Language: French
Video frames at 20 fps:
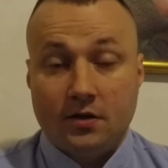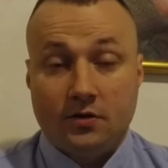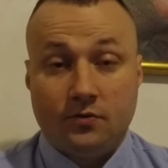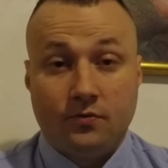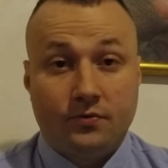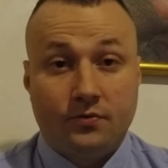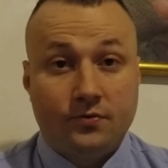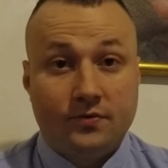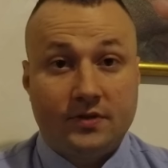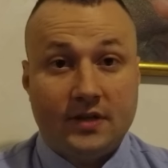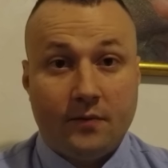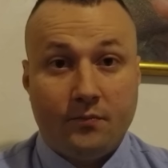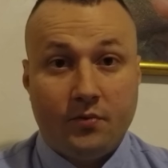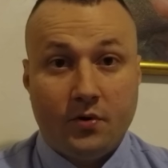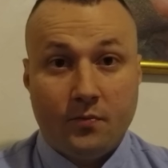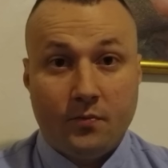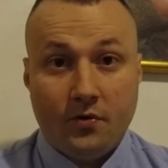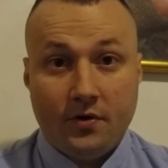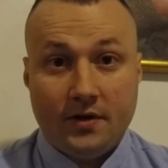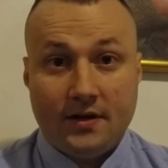Donc tout
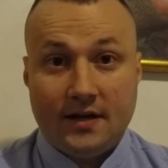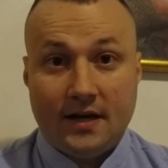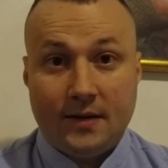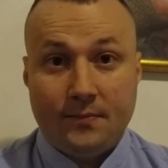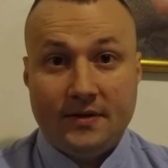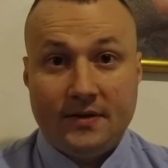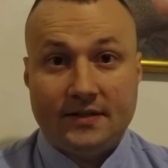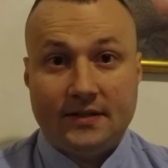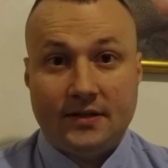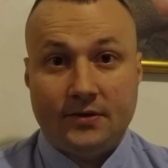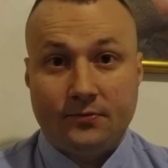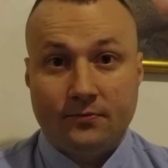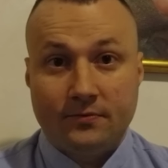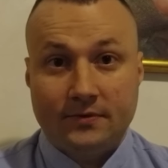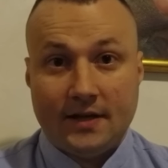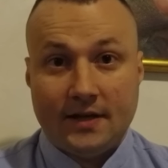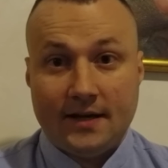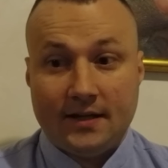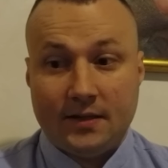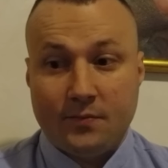simplement, il a appelé ses
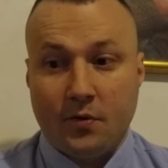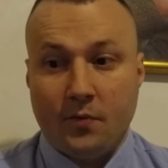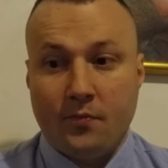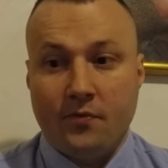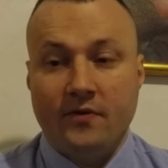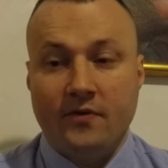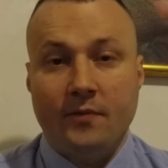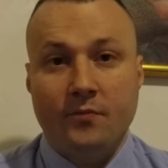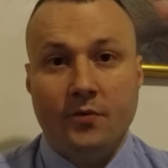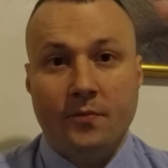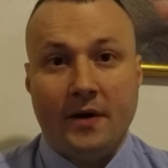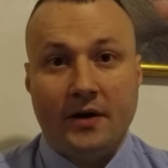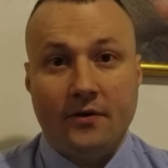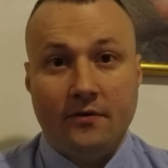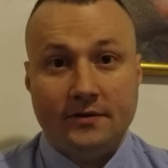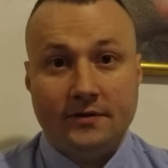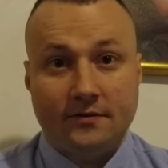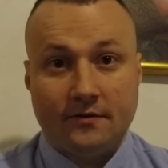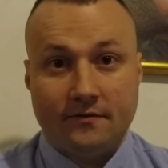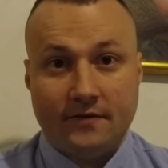contacts pour pouvoir me
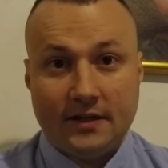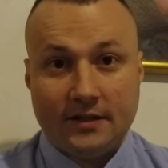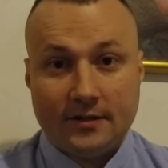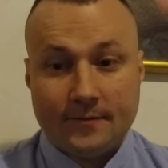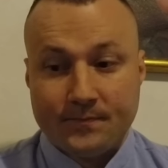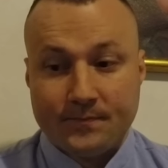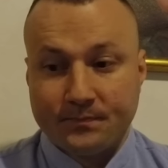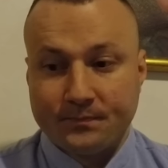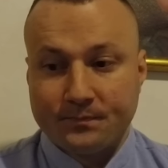balancer en fait.